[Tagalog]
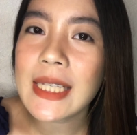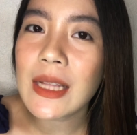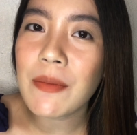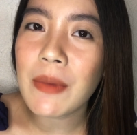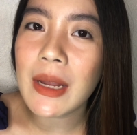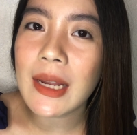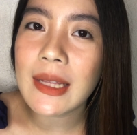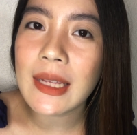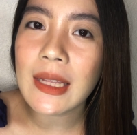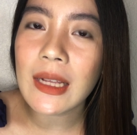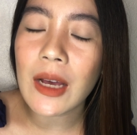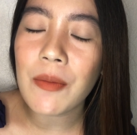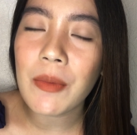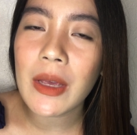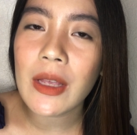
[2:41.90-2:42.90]
namili din
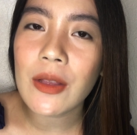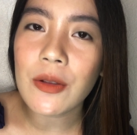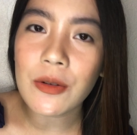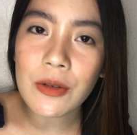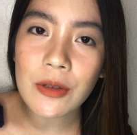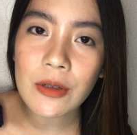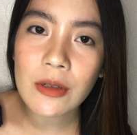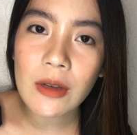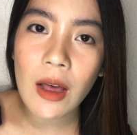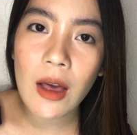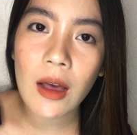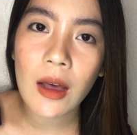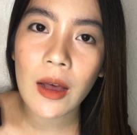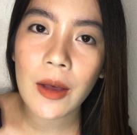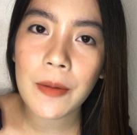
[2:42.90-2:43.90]
kami nung
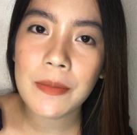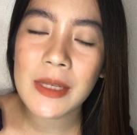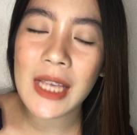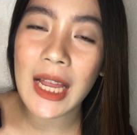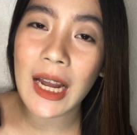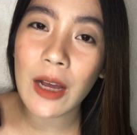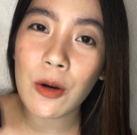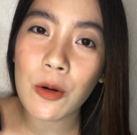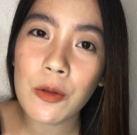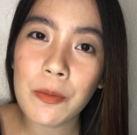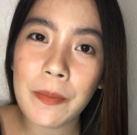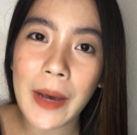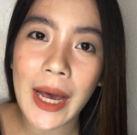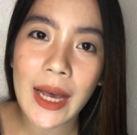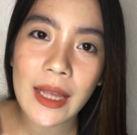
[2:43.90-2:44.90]
um, silicone
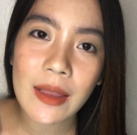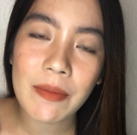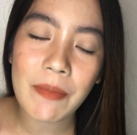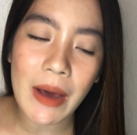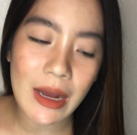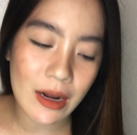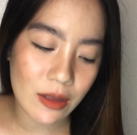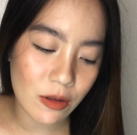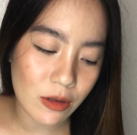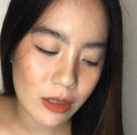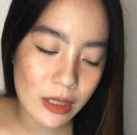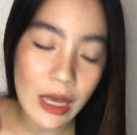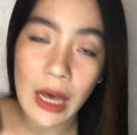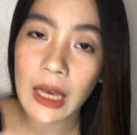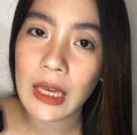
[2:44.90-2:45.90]
pad para dun
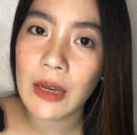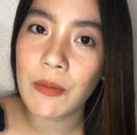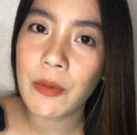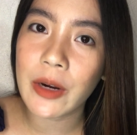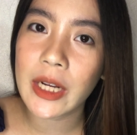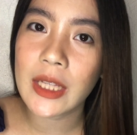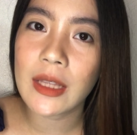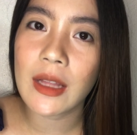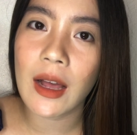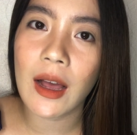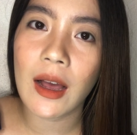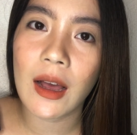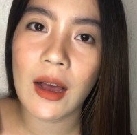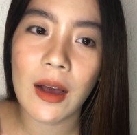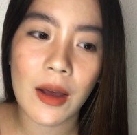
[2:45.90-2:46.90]
sa keyboard
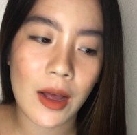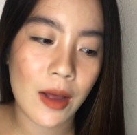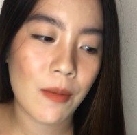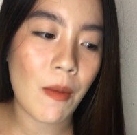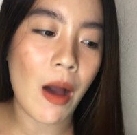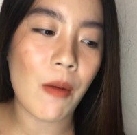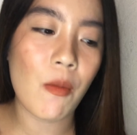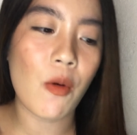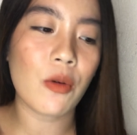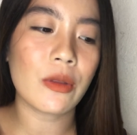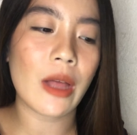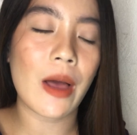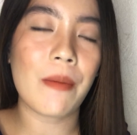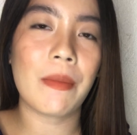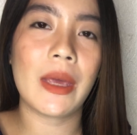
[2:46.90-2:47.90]
ng MacBook
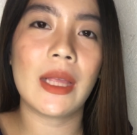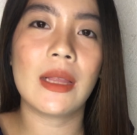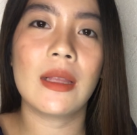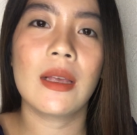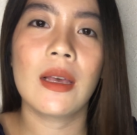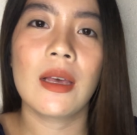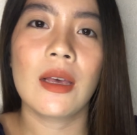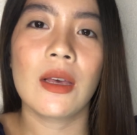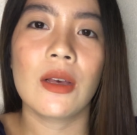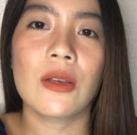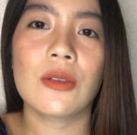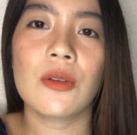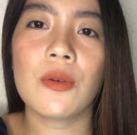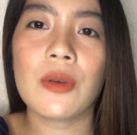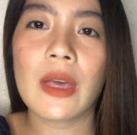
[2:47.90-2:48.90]
namin.
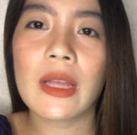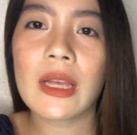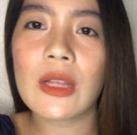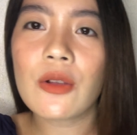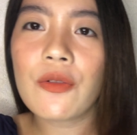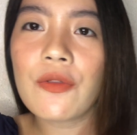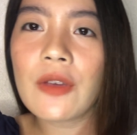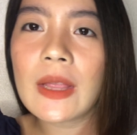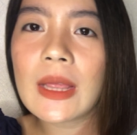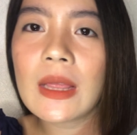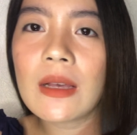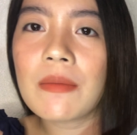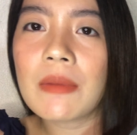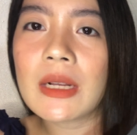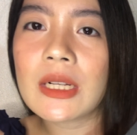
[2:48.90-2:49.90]
So, yan. Ito fit
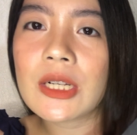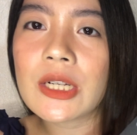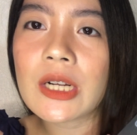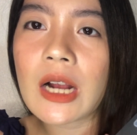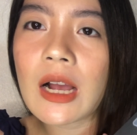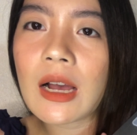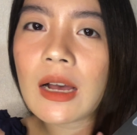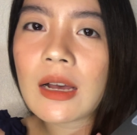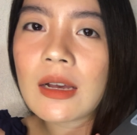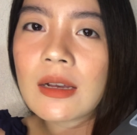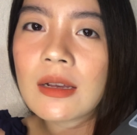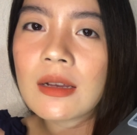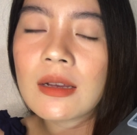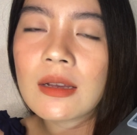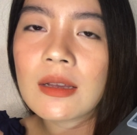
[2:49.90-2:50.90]
naman siya.
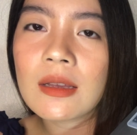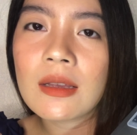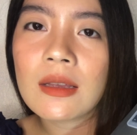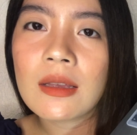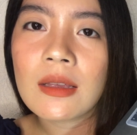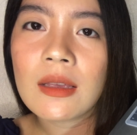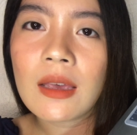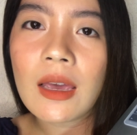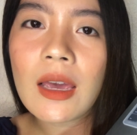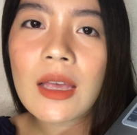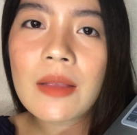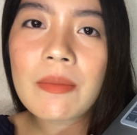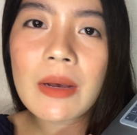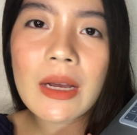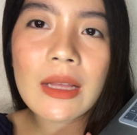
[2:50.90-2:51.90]

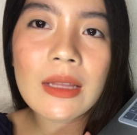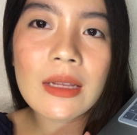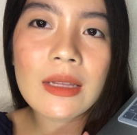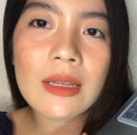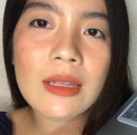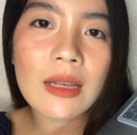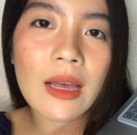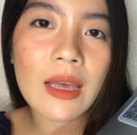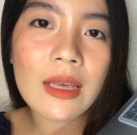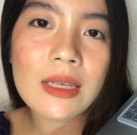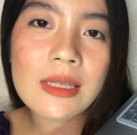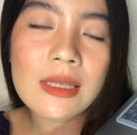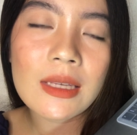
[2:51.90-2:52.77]
And maganda din guys,